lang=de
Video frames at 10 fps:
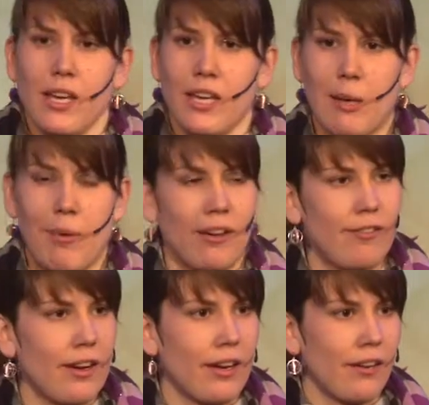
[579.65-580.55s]
Ich habe
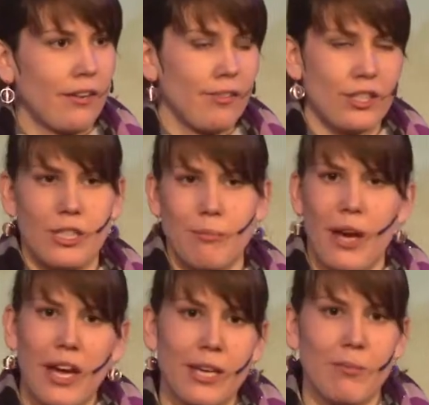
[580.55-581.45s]
angefangen, in verschiedenen
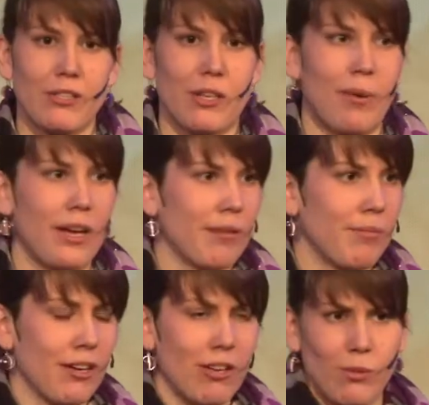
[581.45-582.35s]
Bereichen mitzuarbeiten,
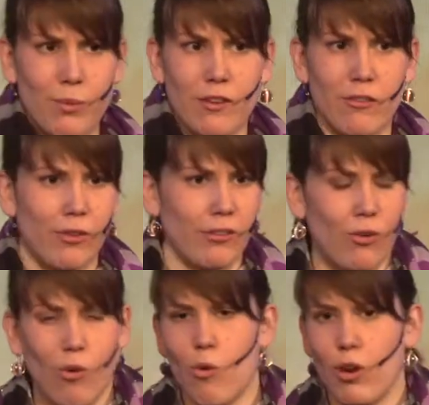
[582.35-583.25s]
mich ausprobieren, so in
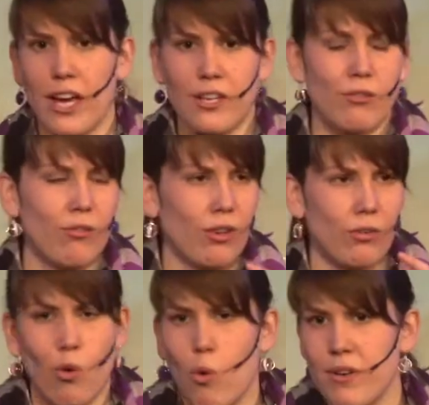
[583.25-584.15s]
Co-Leitung,
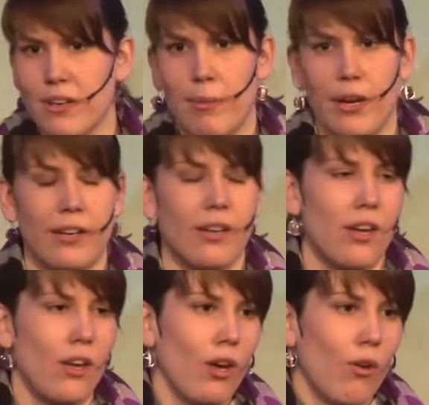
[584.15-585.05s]
in Co-Mitarbeit
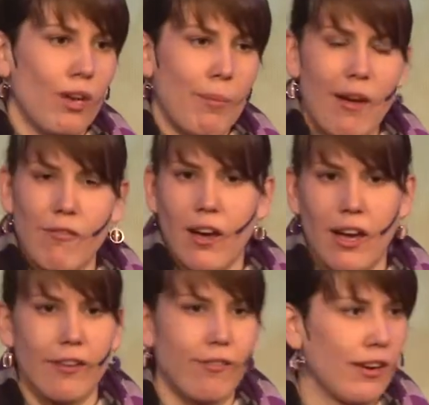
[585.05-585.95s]
und habe einfach
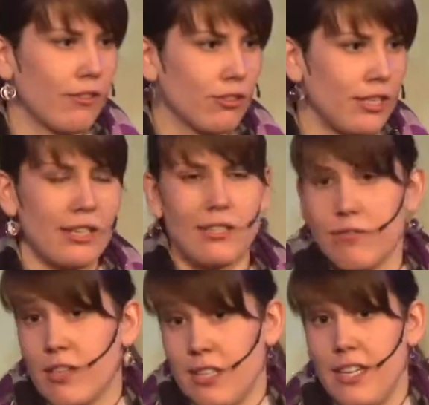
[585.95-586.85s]
angefangen zu
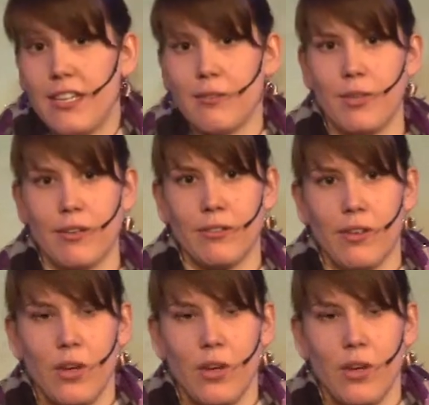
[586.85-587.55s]
testen, was liegt mir.